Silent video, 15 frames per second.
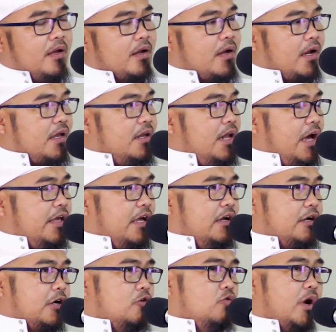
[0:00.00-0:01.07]
Kaidah yang
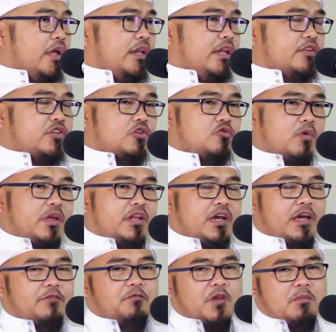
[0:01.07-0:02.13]
kedua ini sesuai
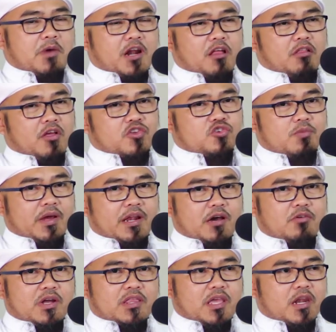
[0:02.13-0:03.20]
dengan firman Allah
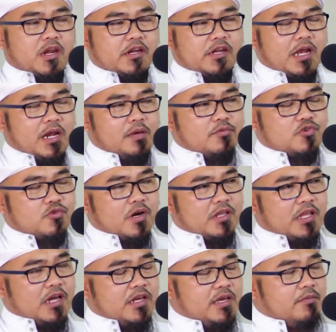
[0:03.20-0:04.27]
Subhanahu wa taala di dalam surat
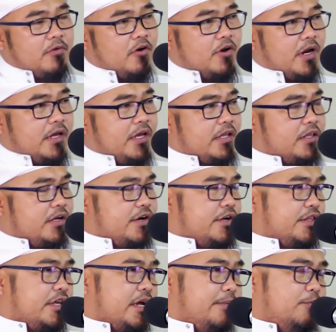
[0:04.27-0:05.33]
Ali Imran ayat yang
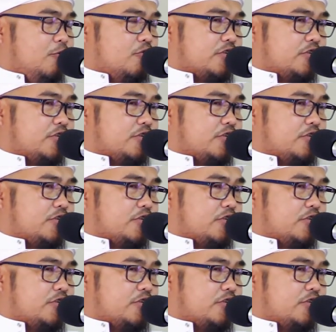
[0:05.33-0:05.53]
ke-31